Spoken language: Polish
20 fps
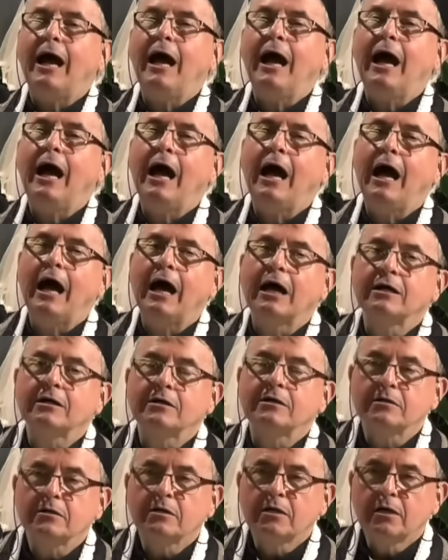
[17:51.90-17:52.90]

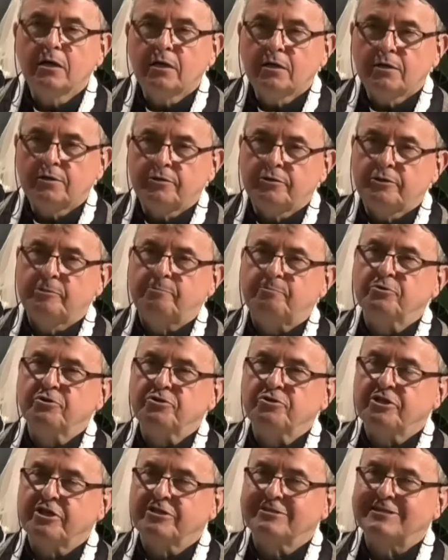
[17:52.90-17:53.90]
ach. No i
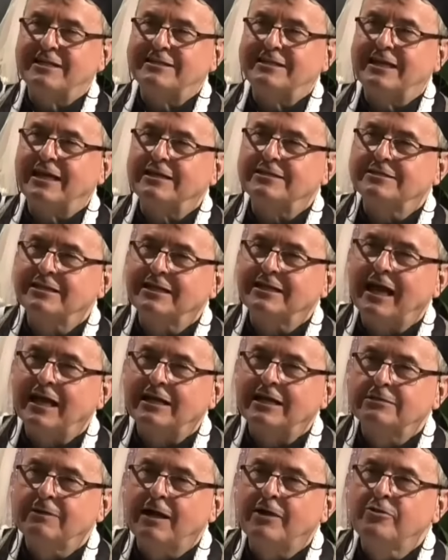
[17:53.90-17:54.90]
później zatarcie
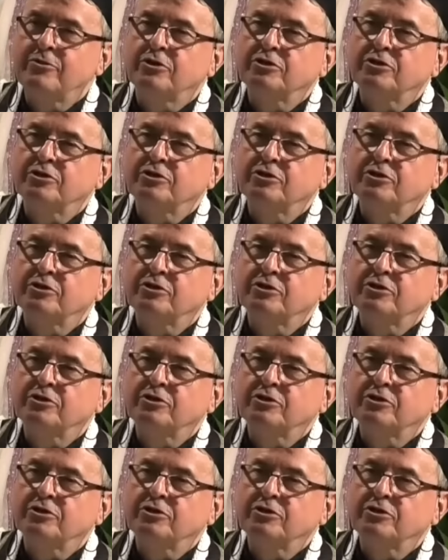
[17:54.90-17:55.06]
gardła,